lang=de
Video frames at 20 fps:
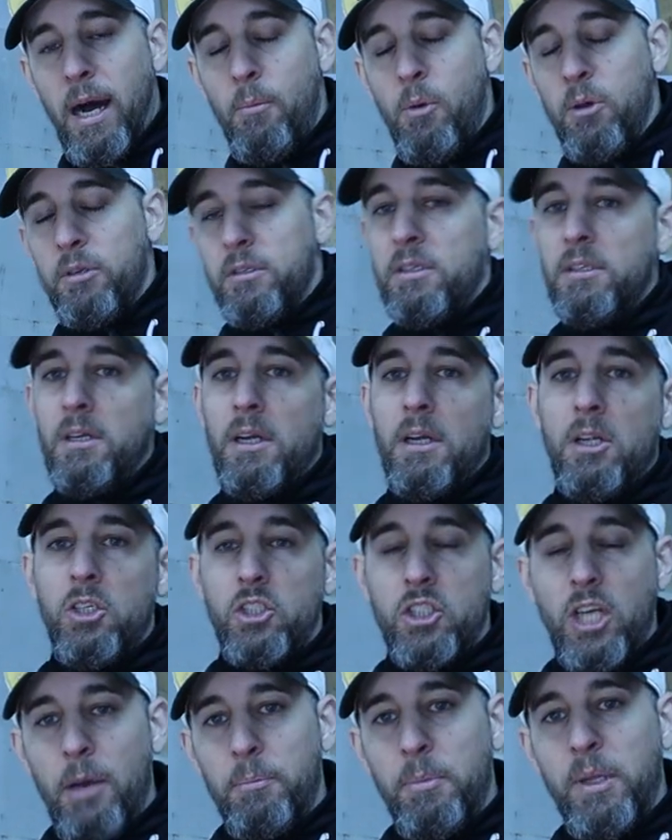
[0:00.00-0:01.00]
haben möchtet,
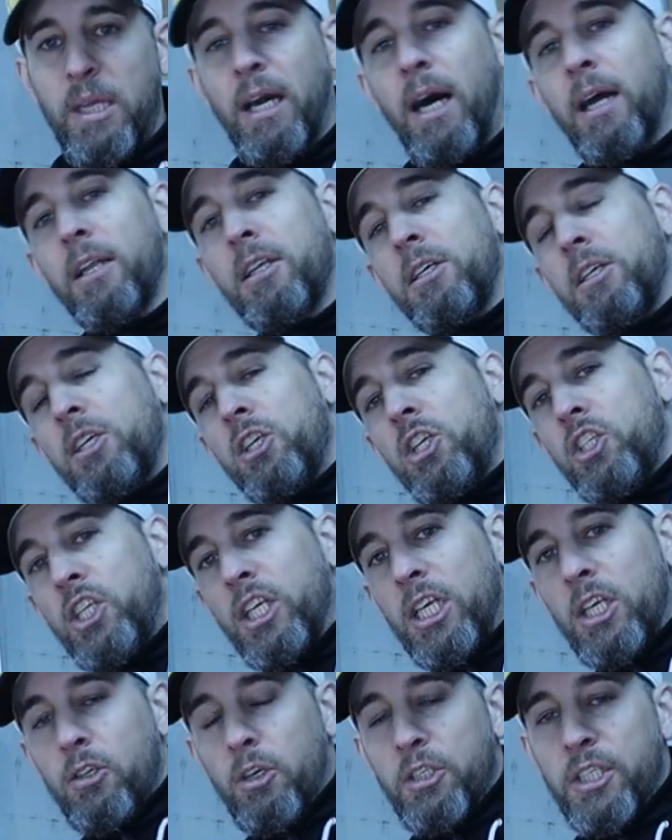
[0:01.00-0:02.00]
schreibt mich an,
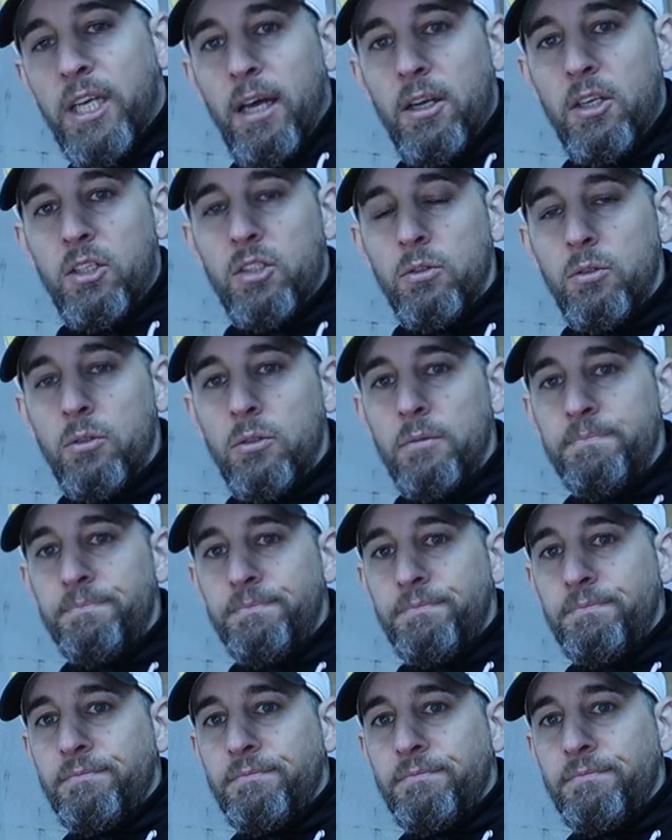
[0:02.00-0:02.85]
schicke ich euch gerne zu.